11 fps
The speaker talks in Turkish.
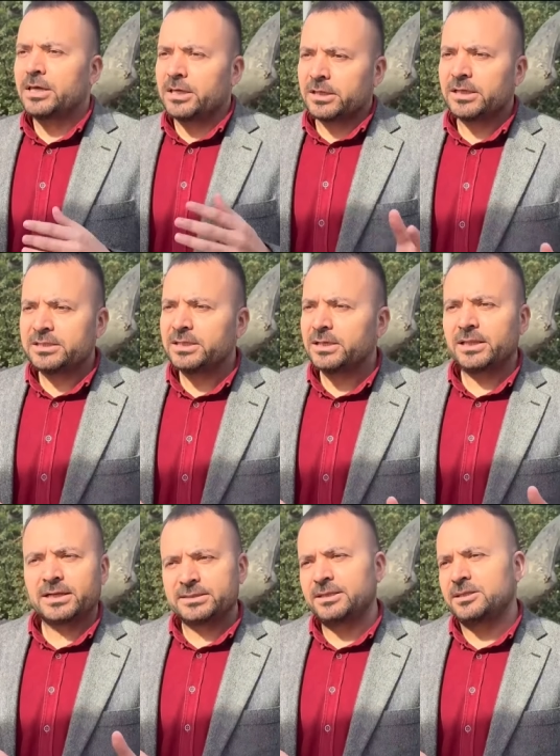İngiltere'de
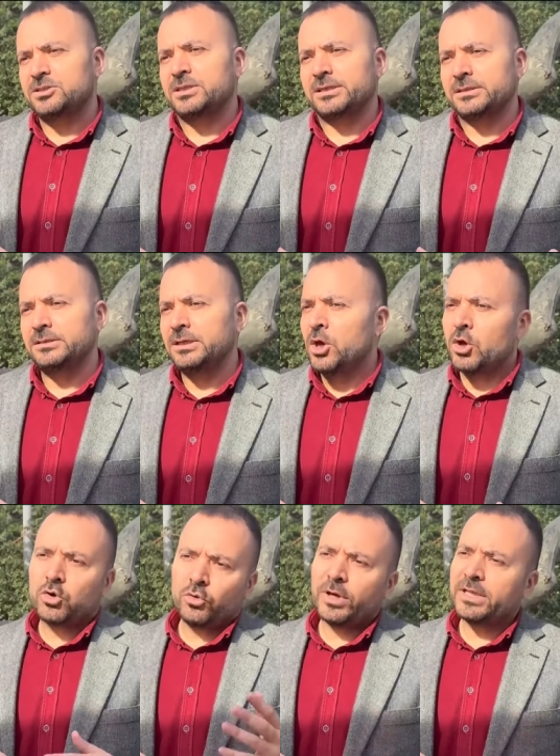gazetecilerin,
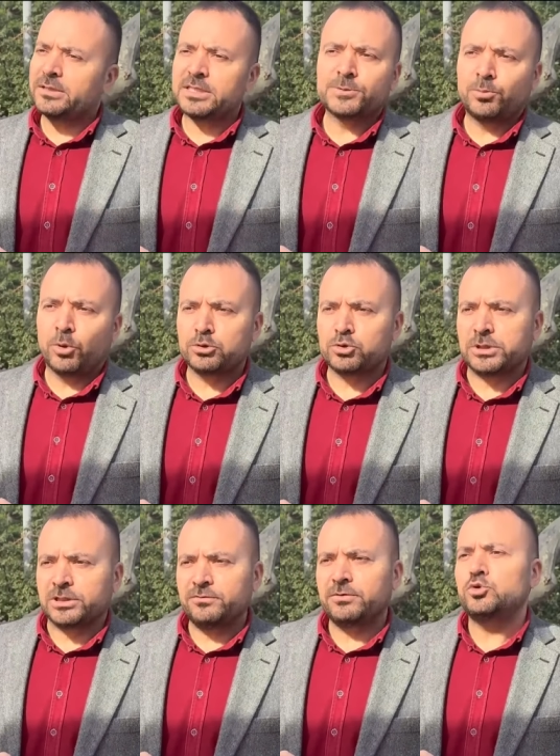Kuveyt'te
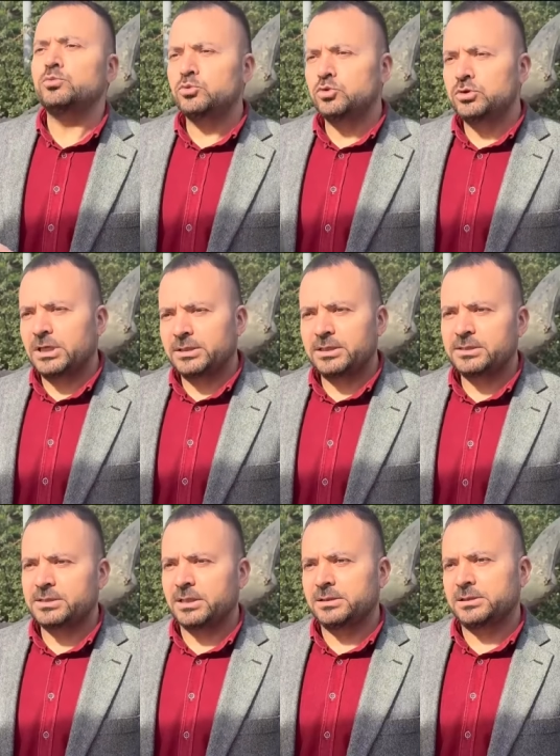sporcuların ve tüm dünyada
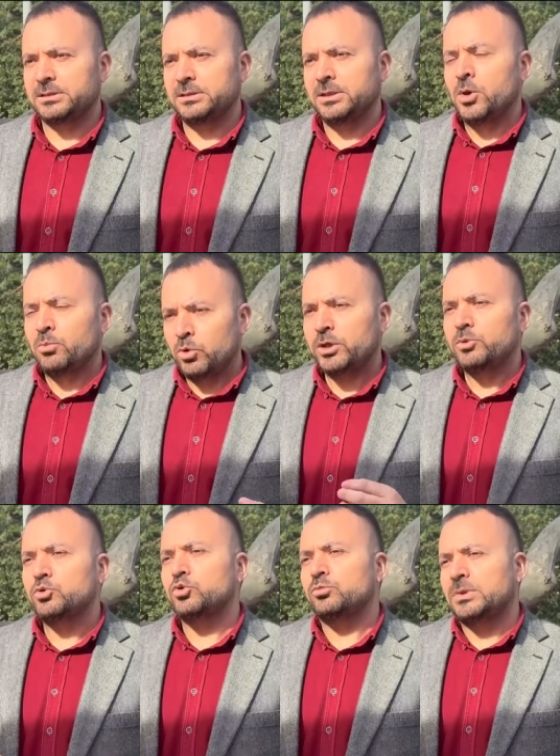insanların bu
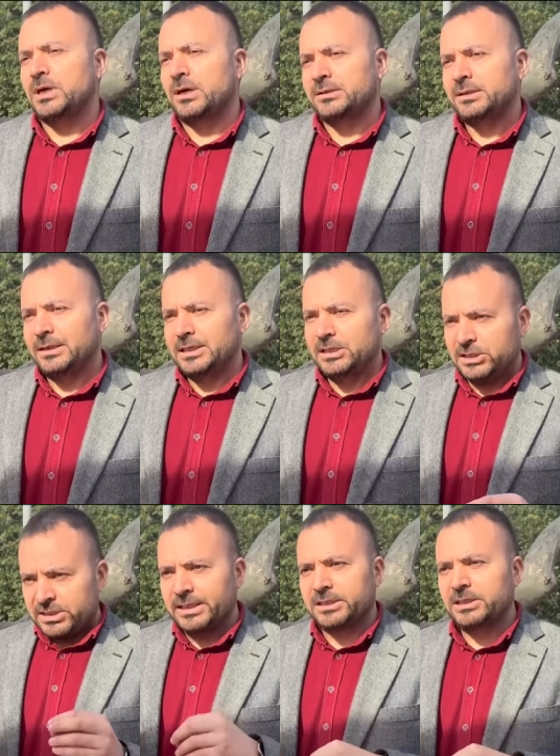gibi durumlarda
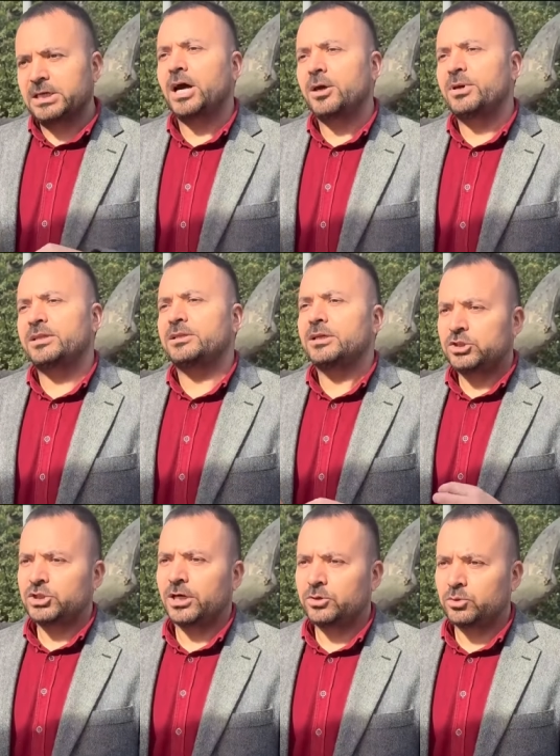işlerini kaybettiğine
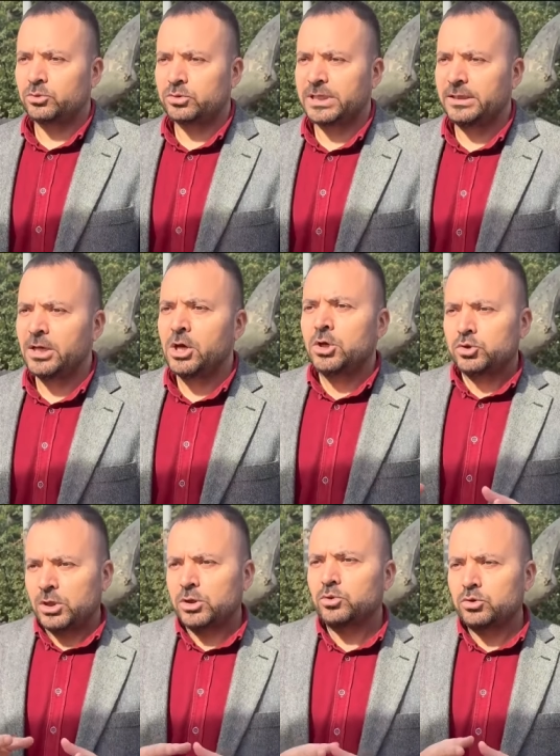şahit olurken
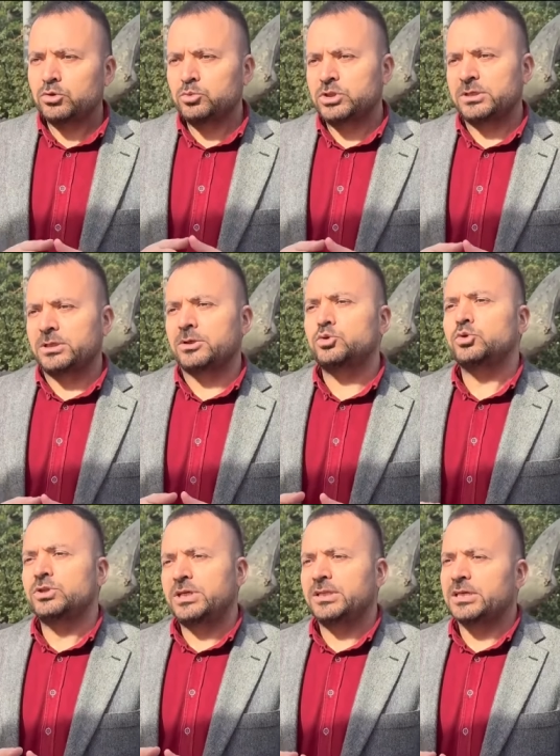şu an gördüğümüz kadarıyla
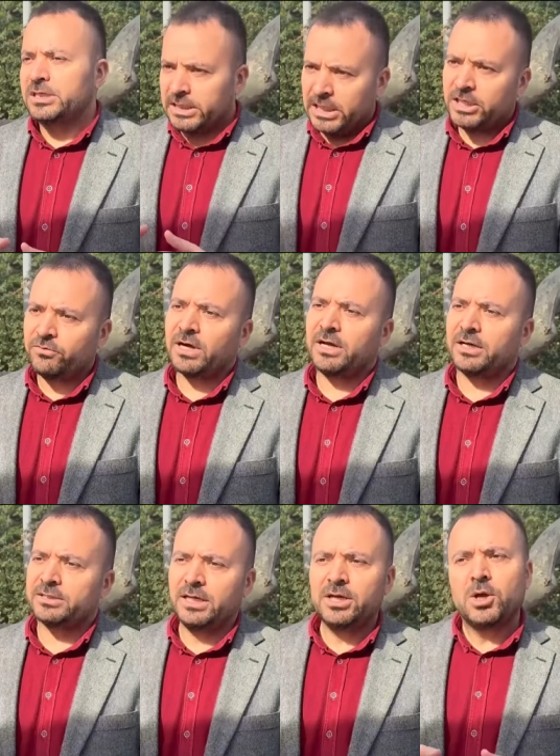Türkiye'deki ilk
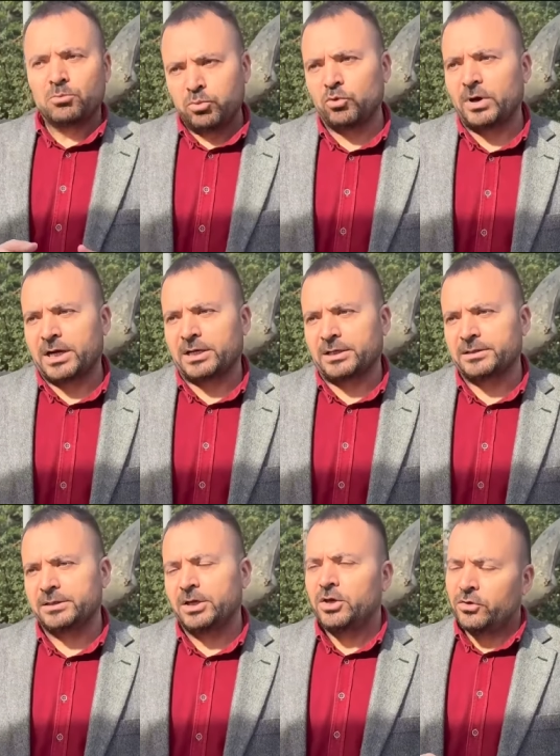vakada bu vaka.
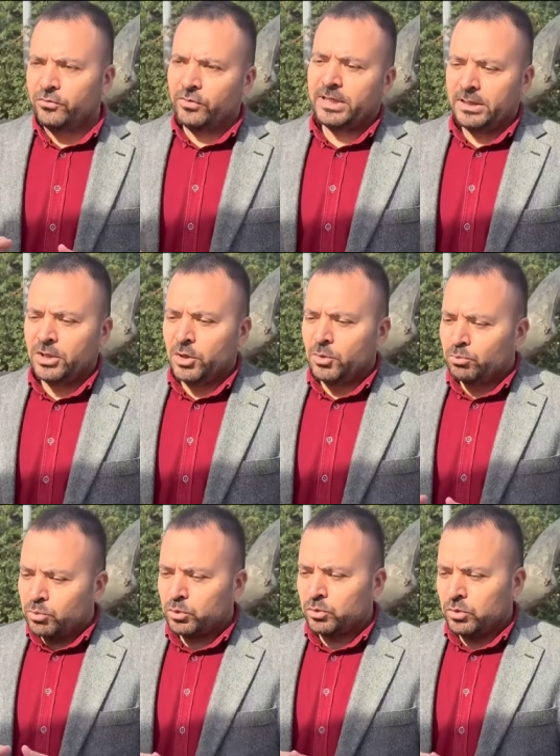Ve
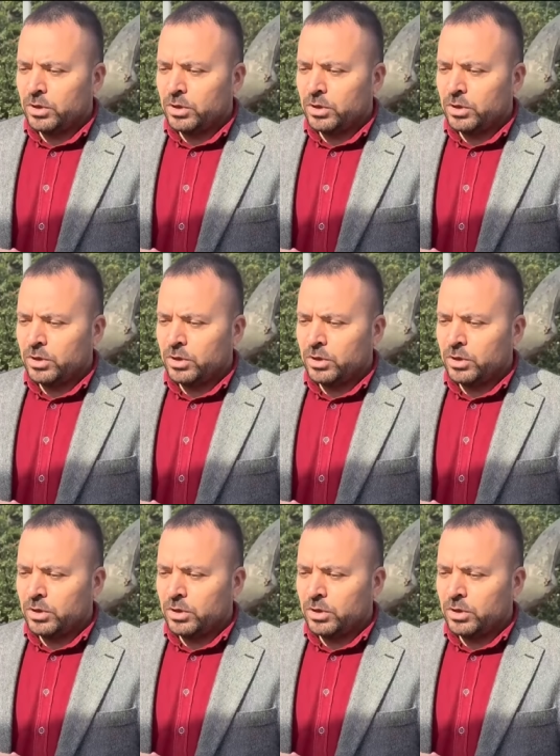bunun